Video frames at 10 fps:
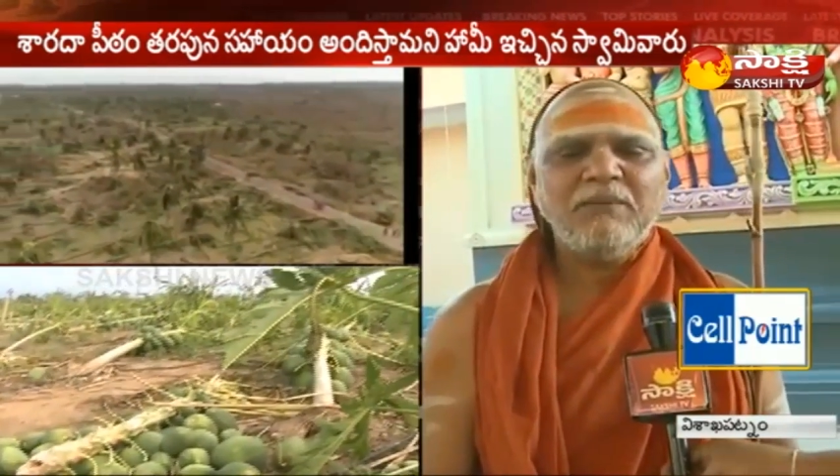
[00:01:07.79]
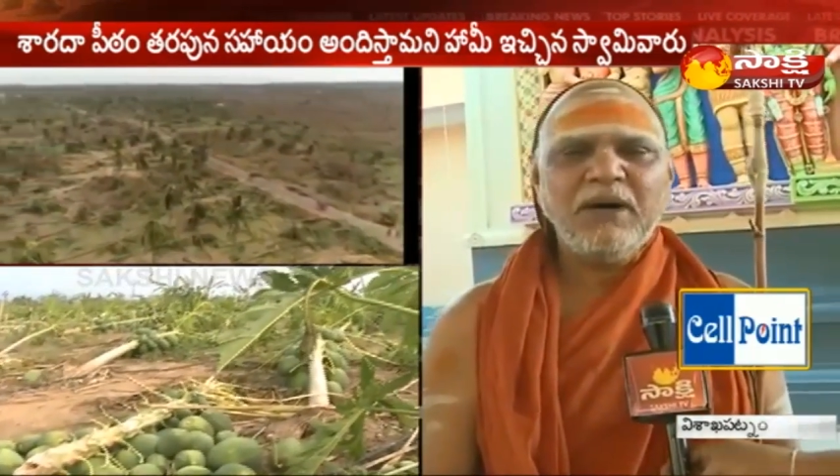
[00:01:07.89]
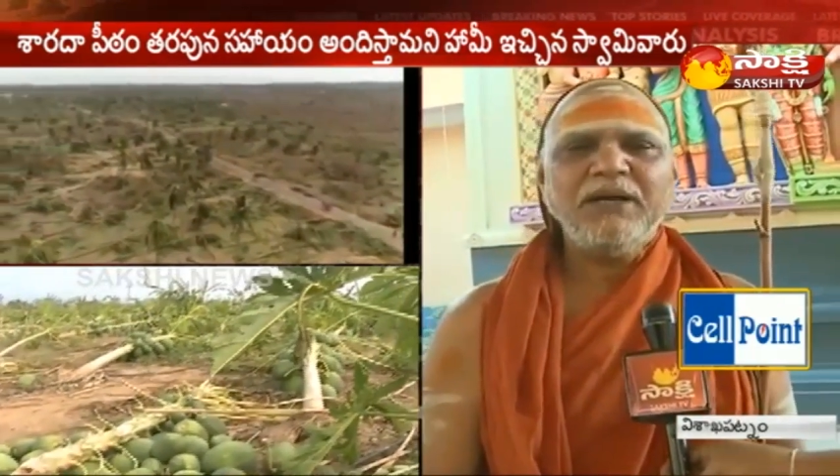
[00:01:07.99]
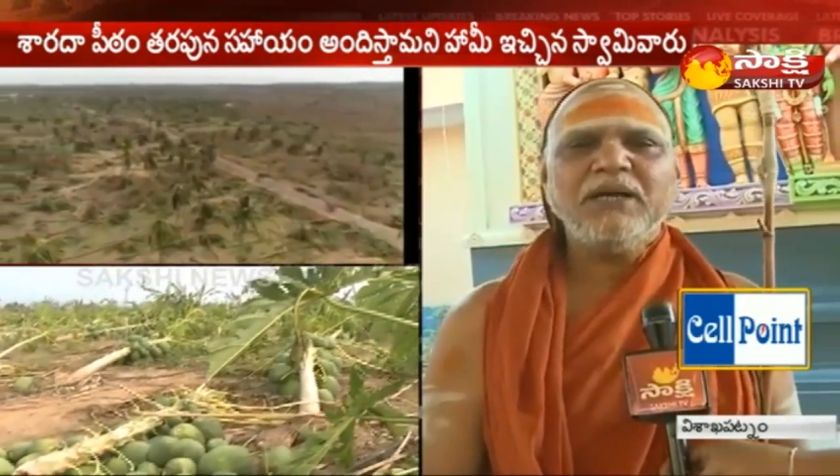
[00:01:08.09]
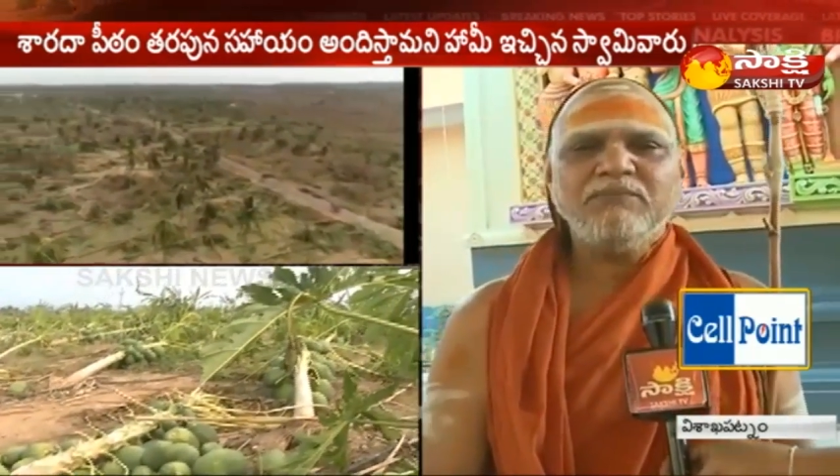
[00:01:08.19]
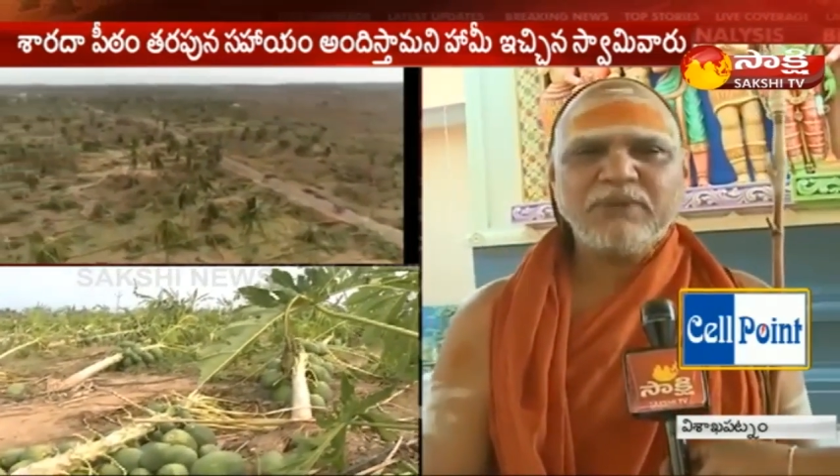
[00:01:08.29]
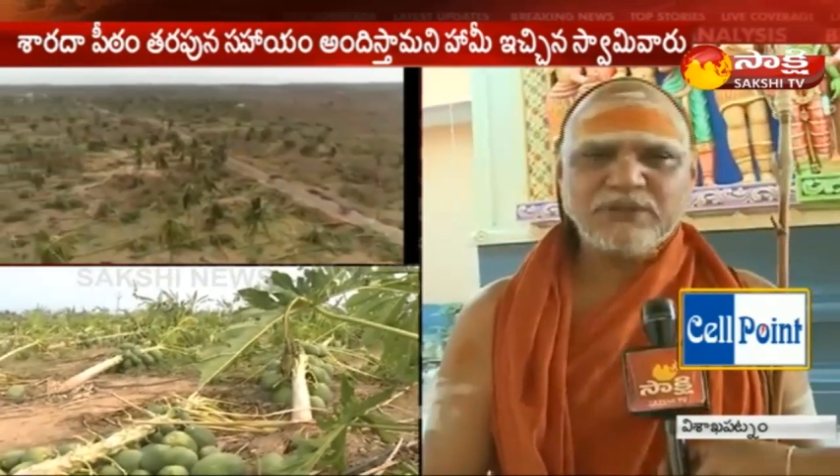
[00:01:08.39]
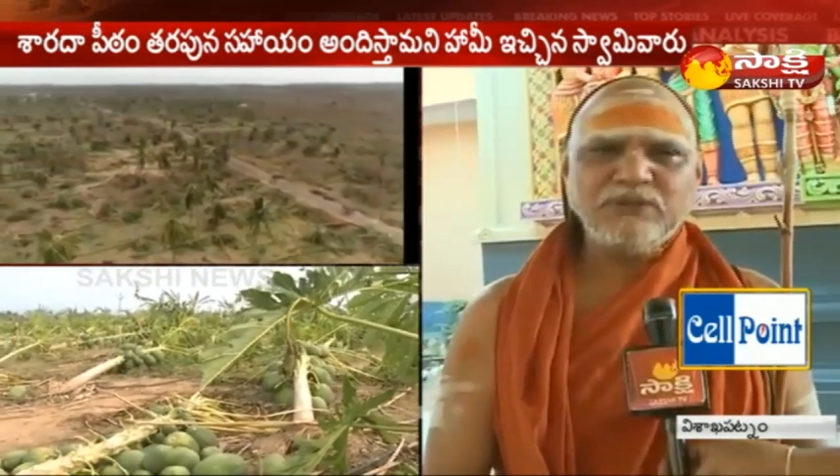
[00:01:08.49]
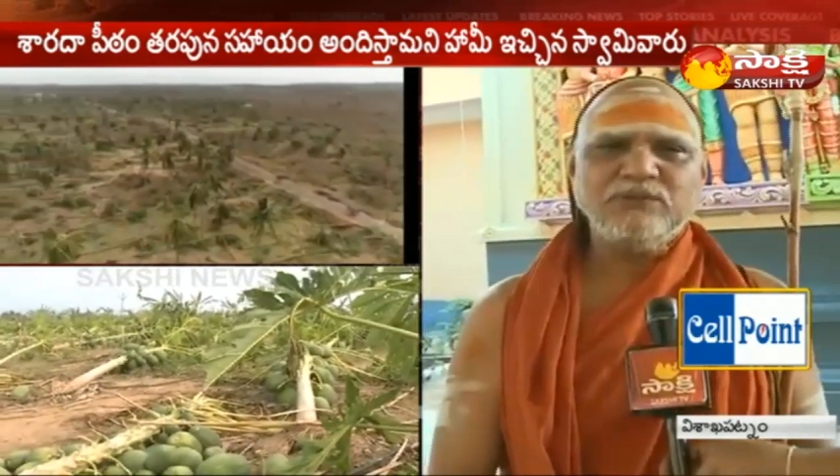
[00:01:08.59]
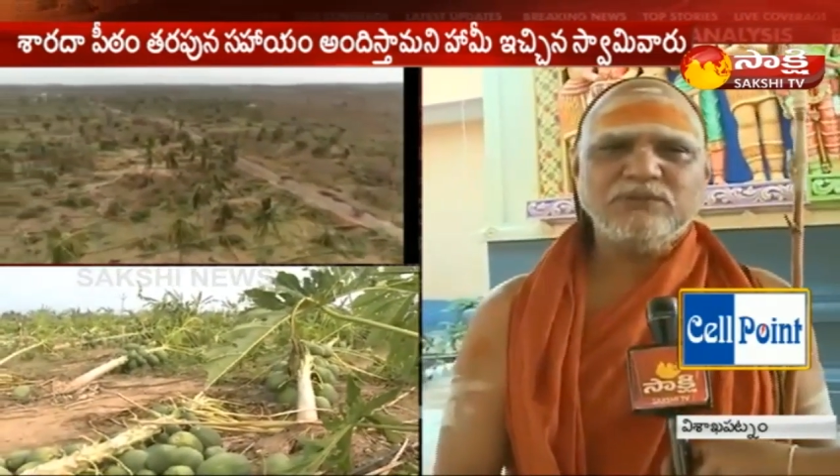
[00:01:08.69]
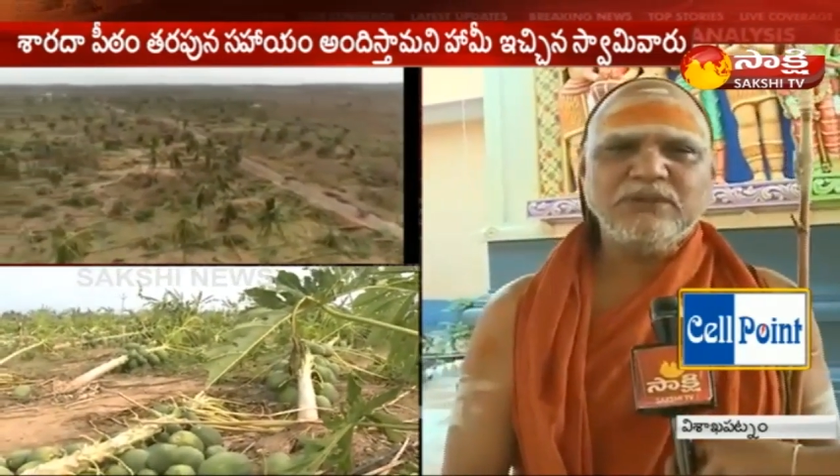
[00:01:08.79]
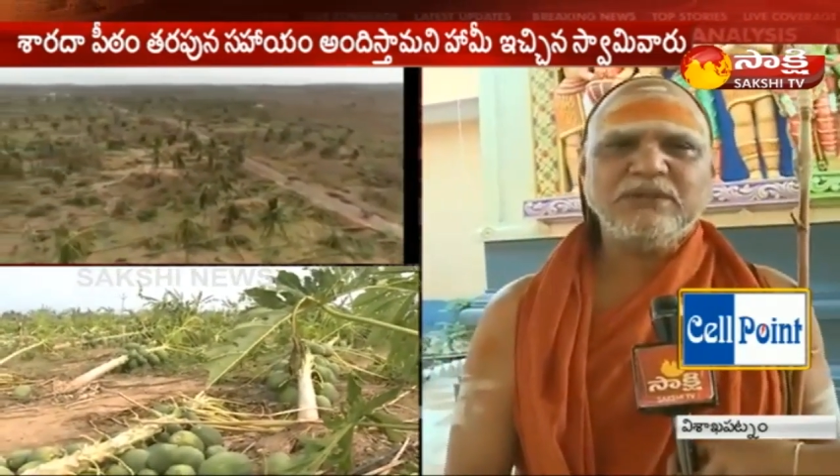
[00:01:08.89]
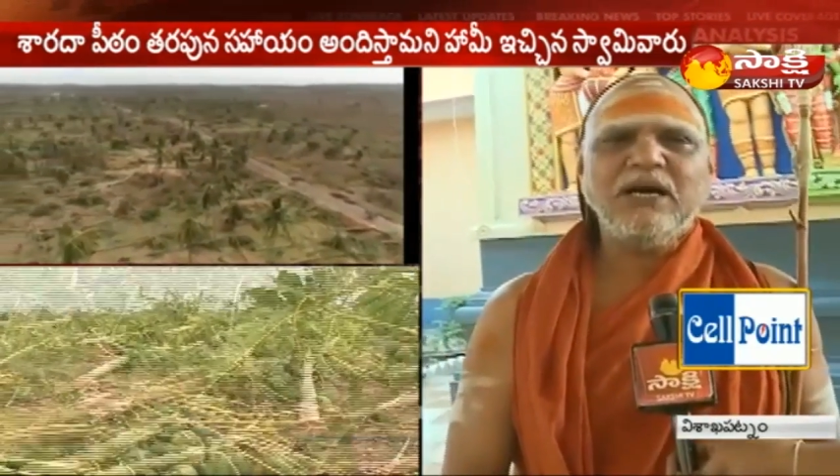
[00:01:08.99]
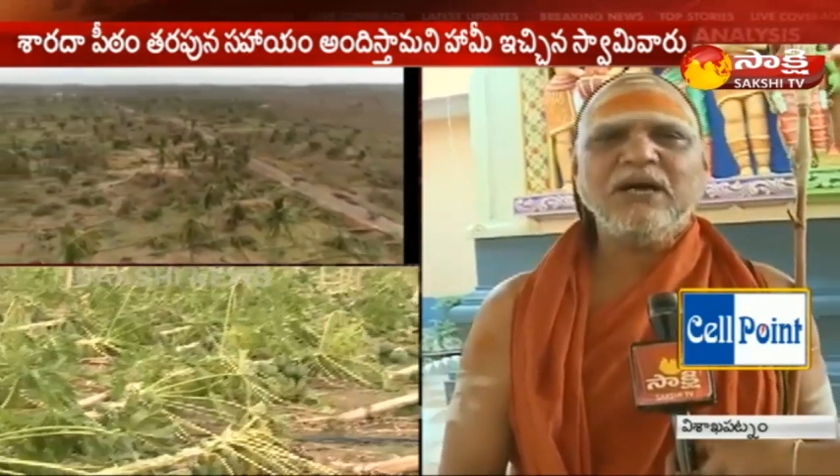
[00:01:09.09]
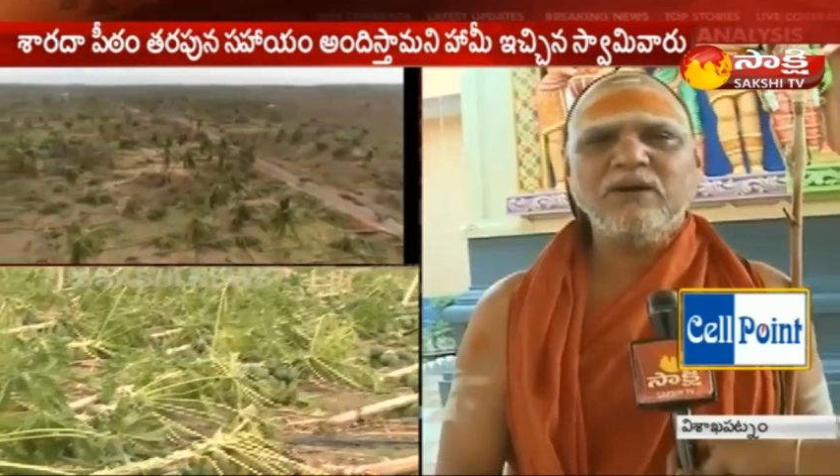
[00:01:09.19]
అమాయక ప్రజలు
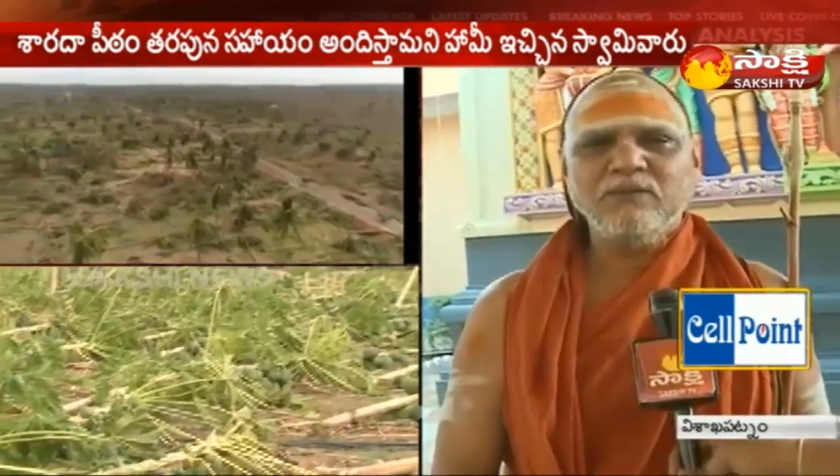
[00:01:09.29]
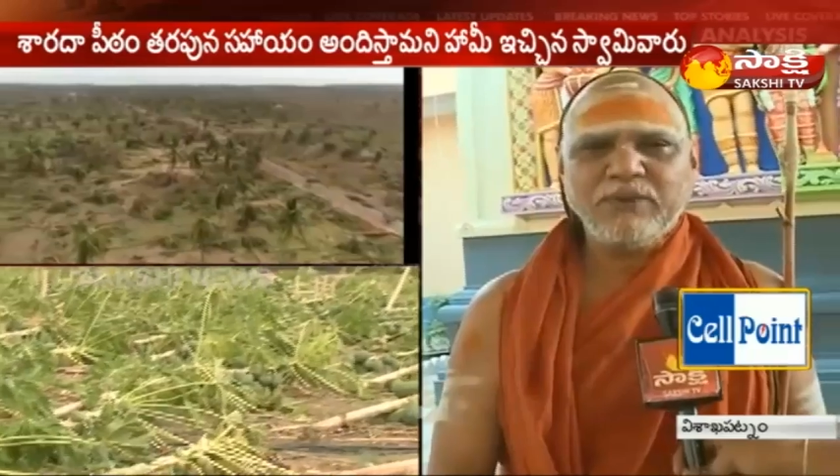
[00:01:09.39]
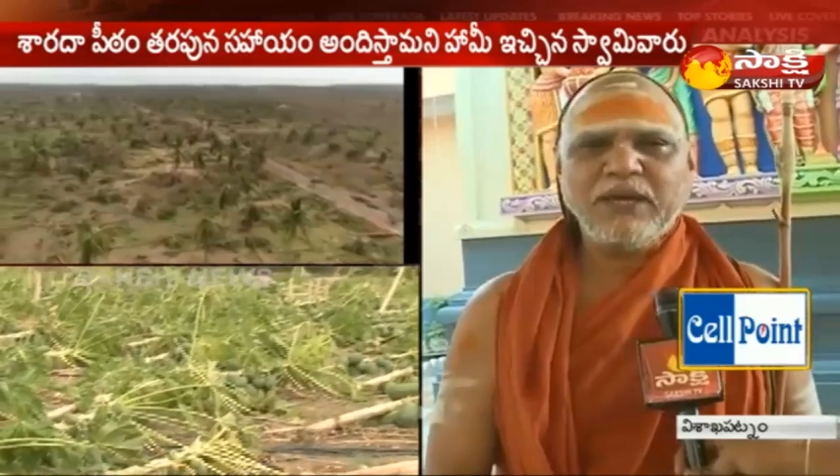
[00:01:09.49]
శ్రీకాకుళం